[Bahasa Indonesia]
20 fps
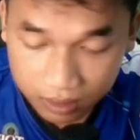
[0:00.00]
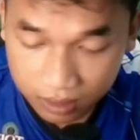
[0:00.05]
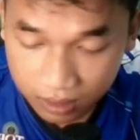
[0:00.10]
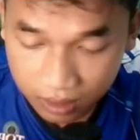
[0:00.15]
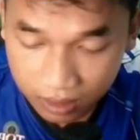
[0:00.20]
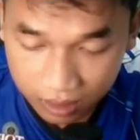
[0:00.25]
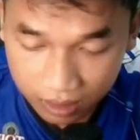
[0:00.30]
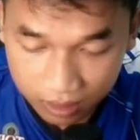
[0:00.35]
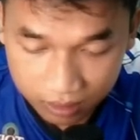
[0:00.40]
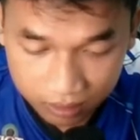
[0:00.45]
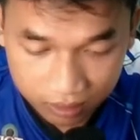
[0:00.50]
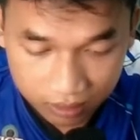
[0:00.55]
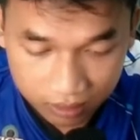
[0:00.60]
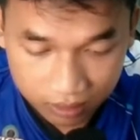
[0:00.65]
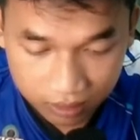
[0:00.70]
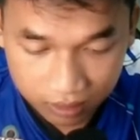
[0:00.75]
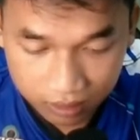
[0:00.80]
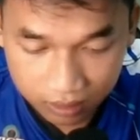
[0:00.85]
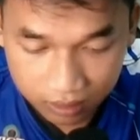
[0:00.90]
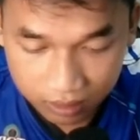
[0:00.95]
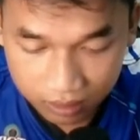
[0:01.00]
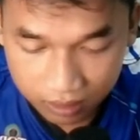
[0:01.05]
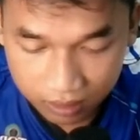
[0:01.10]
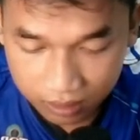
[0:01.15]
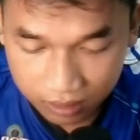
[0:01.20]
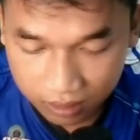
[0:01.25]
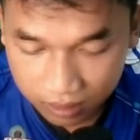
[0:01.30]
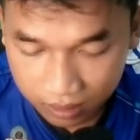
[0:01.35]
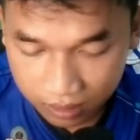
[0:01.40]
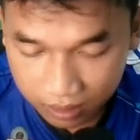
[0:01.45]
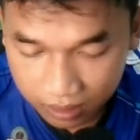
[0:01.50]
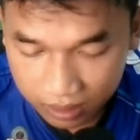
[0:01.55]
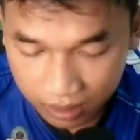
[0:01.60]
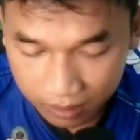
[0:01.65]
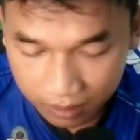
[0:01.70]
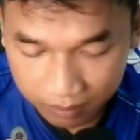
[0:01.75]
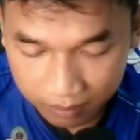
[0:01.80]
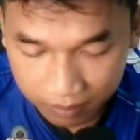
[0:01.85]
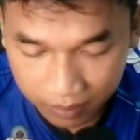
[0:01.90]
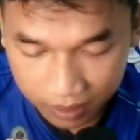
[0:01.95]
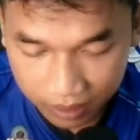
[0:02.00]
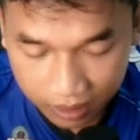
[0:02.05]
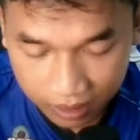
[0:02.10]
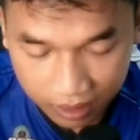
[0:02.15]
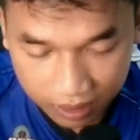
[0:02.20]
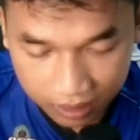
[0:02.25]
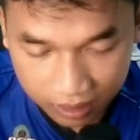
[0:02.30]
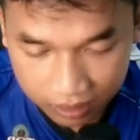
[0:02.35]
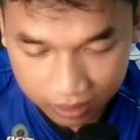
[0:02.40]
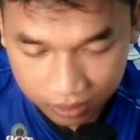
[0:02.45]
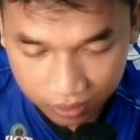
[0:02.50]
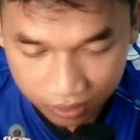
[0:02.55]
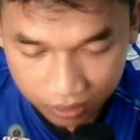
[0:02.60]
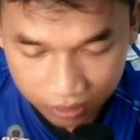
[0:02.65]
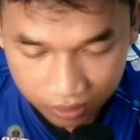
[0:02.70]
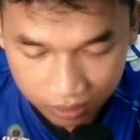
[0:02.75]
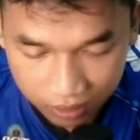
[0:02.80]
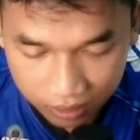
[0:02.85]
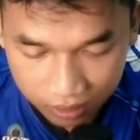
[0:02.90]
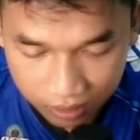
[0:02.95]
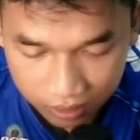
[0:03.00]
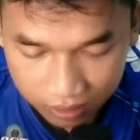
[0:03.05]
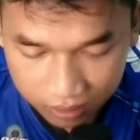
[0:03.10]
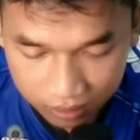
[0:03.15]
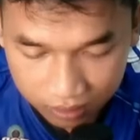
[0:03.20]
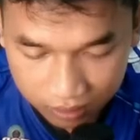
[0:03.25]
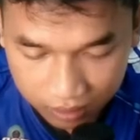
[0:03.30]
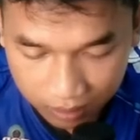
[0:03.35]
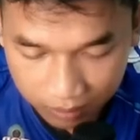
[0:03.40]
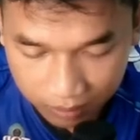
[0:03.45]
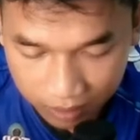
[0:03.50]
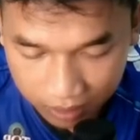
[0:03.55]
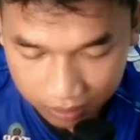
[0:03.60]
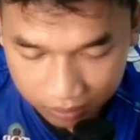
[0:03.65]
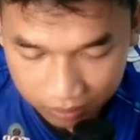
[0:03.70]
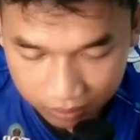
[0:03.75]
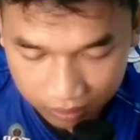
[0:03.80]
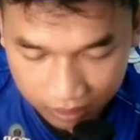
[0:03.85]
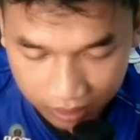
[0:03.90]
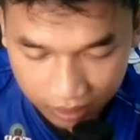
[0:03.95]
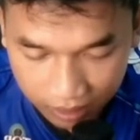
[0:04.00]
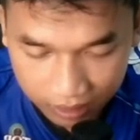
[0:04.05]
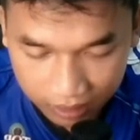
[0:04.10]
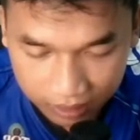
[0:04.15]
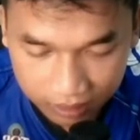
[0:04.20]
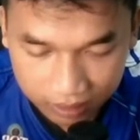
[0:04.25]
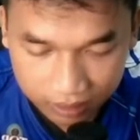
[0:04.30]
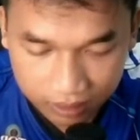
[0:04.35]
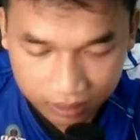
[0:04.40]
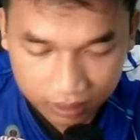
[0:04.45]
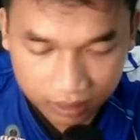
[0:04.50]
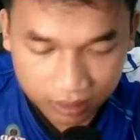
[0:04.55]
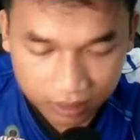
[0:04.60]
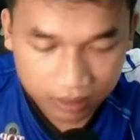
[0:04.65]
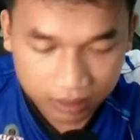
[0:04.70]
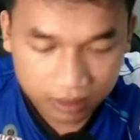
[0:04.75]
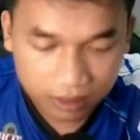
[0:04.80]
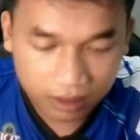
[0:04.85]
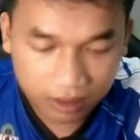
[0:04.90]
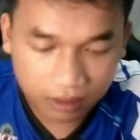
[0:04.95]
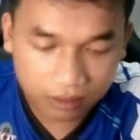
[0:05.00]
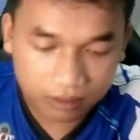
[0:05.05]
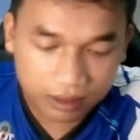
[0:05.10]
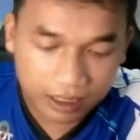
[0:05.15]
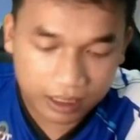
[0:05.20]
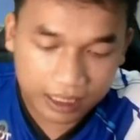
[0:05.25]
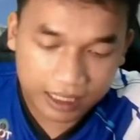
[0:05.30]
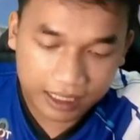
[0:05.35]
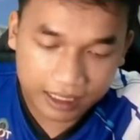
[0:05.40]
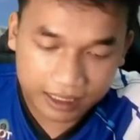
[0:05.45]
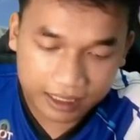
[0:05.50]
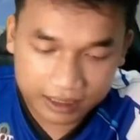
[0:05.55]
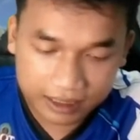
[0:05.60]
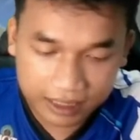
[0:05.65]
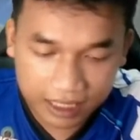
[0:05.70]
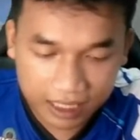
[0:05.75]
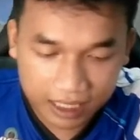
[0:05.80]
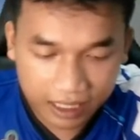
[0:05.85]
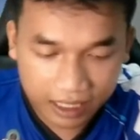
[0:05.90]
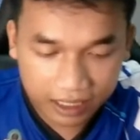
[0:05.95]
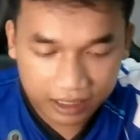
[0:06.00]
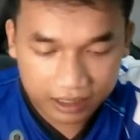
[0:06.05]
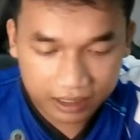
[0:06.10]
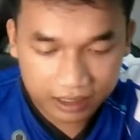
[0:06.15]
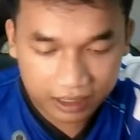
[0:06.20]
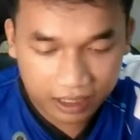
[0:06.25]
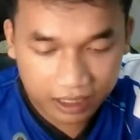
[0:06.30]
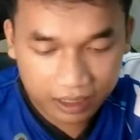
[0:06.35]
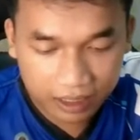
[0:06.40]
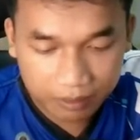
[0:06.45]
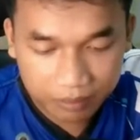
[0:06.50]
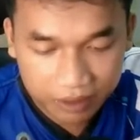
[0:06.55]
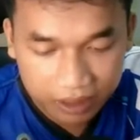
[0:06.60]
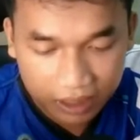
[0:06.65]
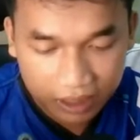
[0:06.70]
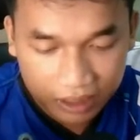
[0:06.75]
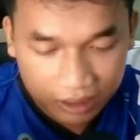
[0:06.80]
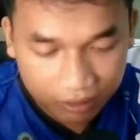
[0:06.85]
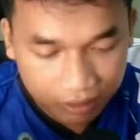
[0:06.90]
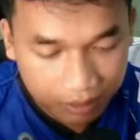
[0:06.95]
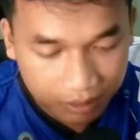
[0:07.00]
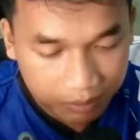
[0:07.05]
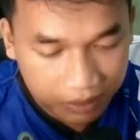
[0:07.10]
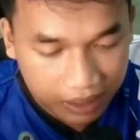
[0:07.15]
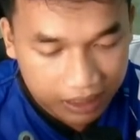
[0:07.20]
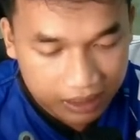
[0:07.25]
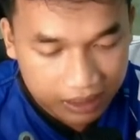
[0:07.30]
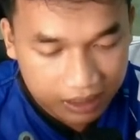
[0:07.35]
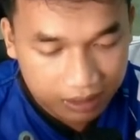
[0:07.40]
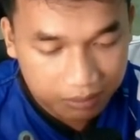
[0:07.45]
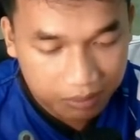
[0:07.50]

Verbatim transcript: Aduh, disampah tadi, Cok. Cok sama Lukar. Ya udah lah, guys ya. Inti yang penting kita udah berhasil